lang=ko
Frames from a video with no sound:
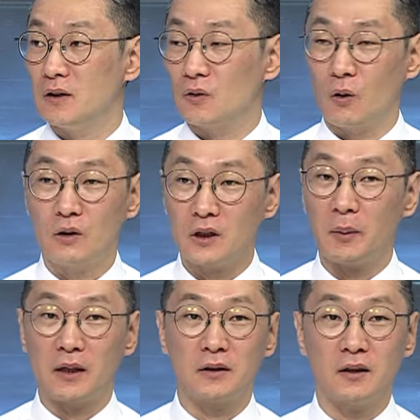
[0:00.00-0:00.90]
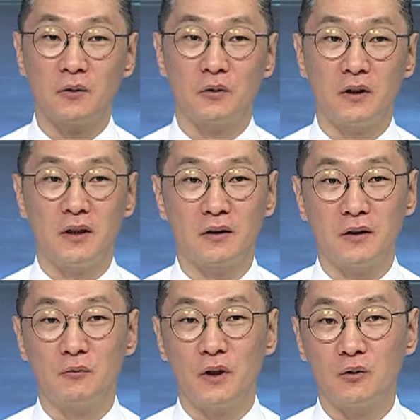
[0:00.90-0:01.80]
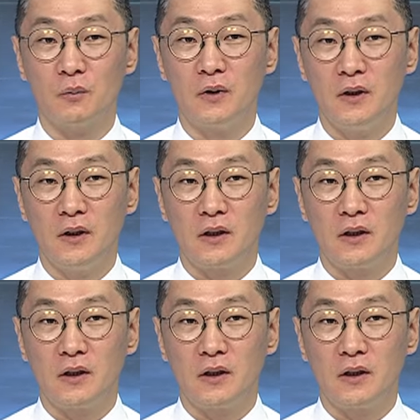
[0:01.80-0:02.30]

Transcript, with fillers: 더 크게 반응하는 건데 근데 우리가 좀